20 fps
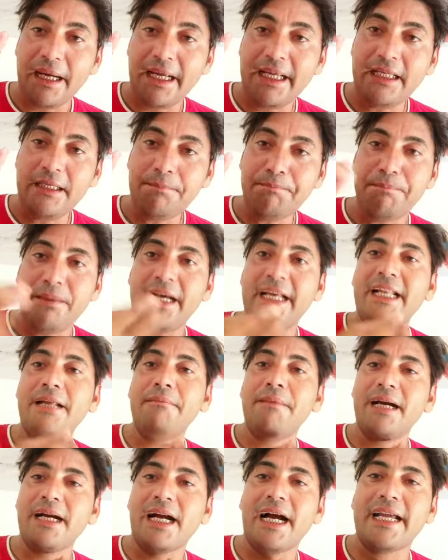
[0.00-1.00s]
भाई पहले
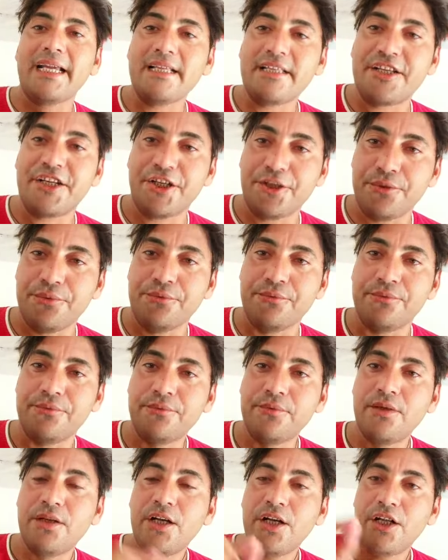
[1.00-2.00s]
मैं कायद छेड़ूँ
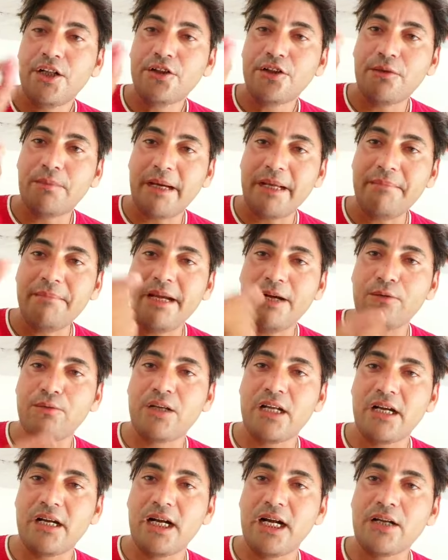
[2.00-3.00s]
तो भाई मैं
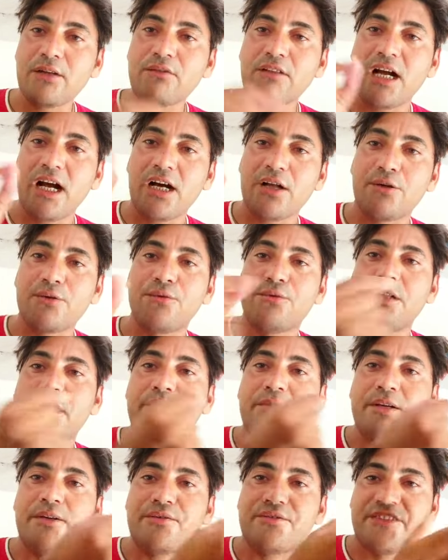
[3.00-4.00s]
गुनागार तार हो जूता
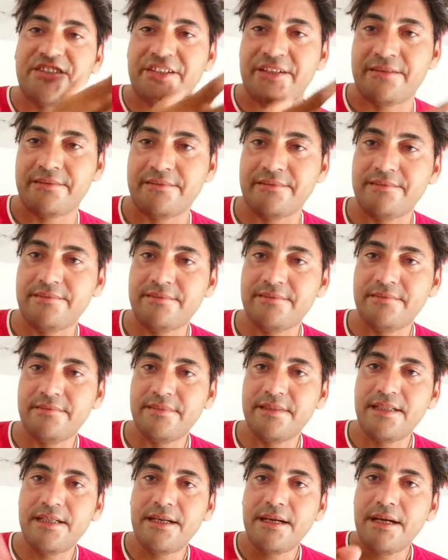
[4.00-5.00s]
मेरा सिर
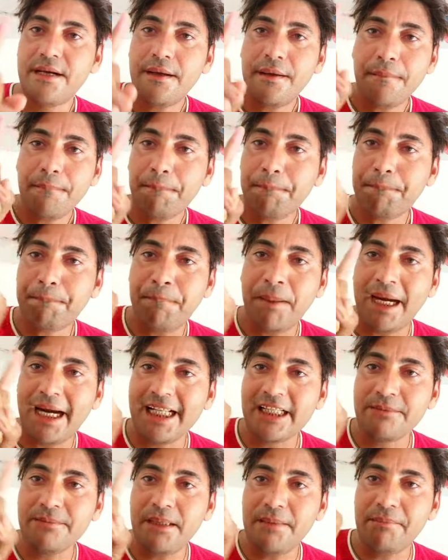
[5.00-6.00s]

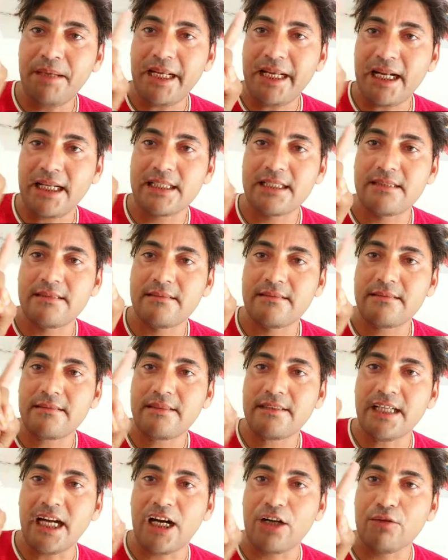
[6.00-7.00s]
बाद में मैं ना
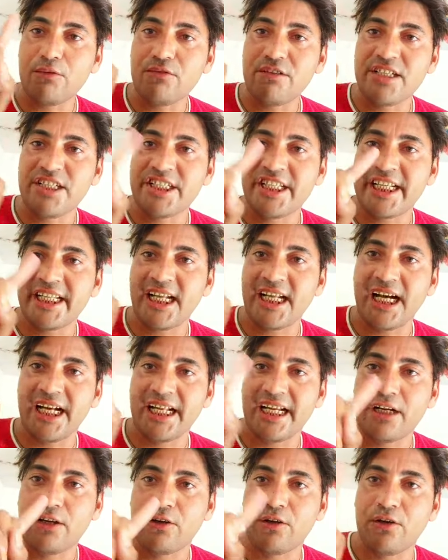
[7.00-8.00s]
जानू
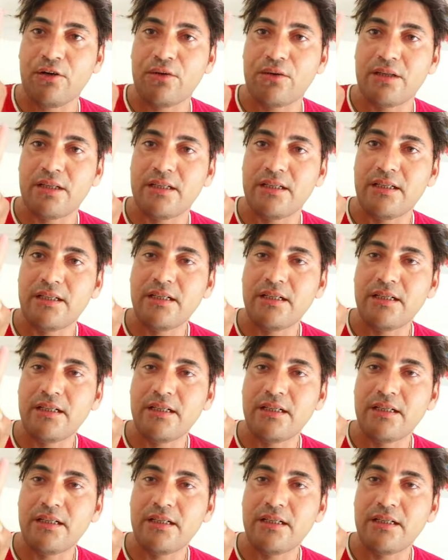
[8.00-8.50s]
रिश्तेदार कौन